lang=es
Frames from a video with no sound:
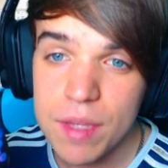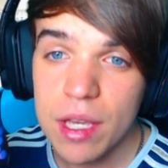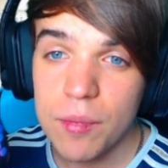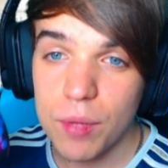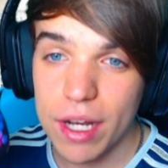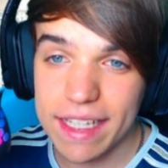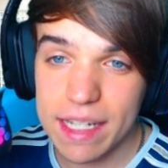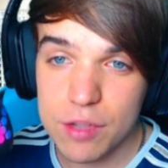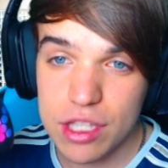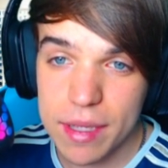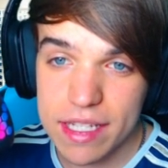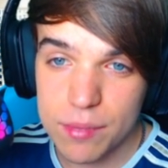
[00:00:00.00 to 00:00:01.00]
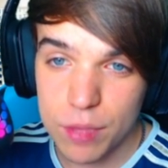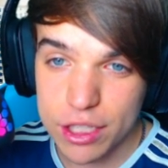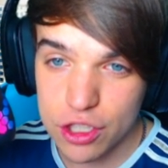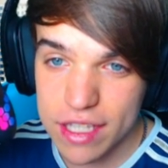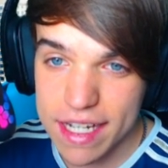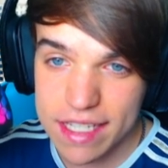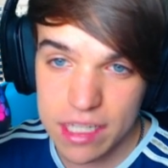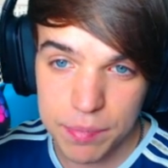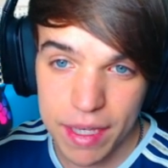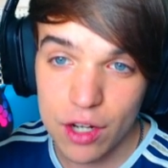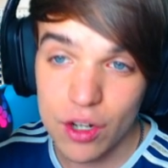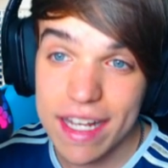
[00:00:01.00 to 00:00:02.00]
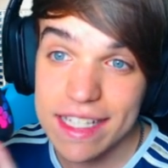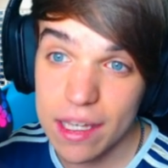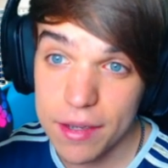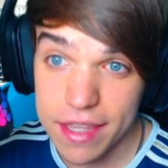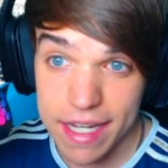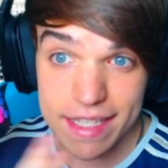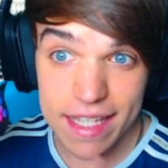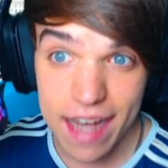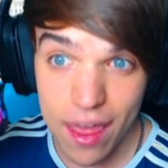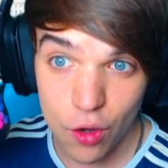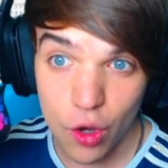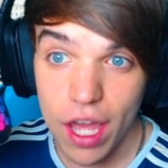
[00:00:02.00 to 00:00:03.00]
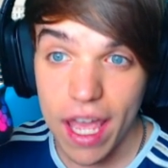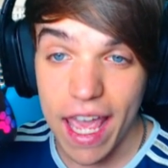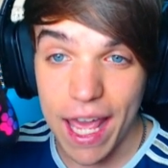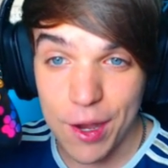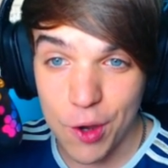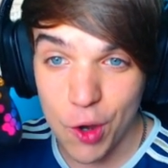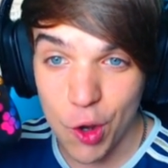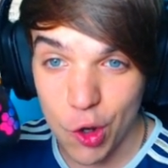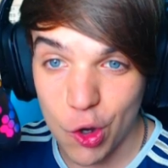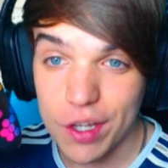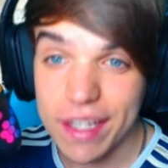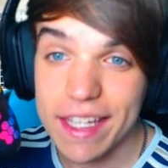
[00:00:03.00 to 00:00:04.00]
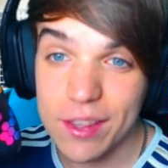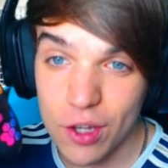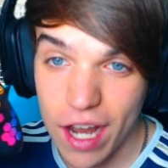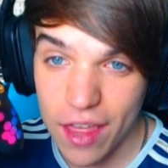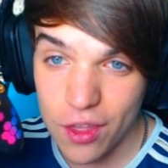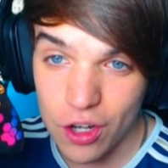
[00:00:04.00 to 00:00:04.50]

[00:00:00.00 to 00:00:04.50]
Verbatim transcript: Por aquí tenemos también simbolitos de Exit, pero esta vez en este lado en rojo y en dorado.